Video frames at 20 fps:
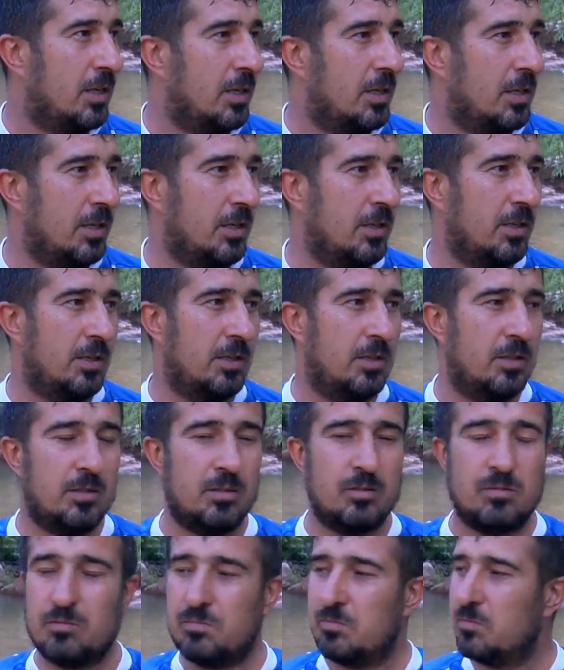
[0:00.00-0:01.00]
E,
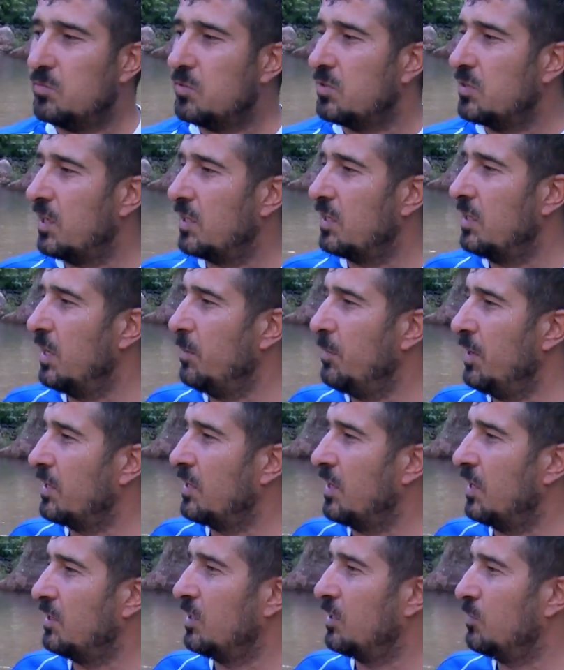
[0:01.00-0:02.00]
serinlemeye
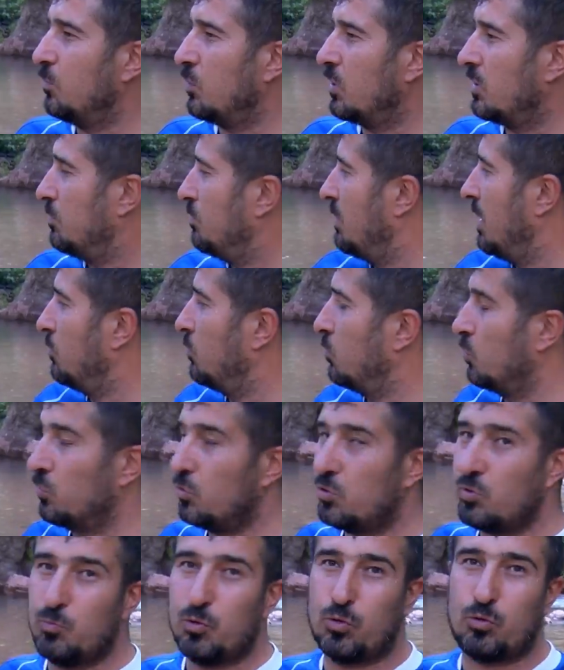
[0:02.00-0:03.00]
geldik burada.
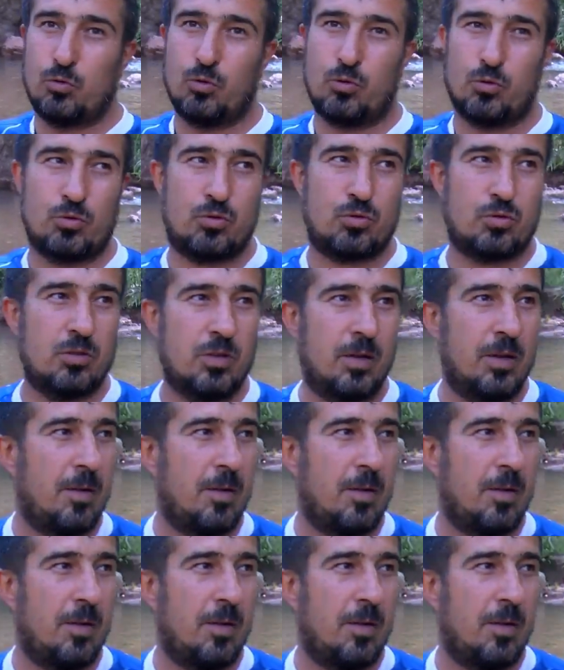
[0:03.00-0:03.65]
Memnunuz, mutluyuz.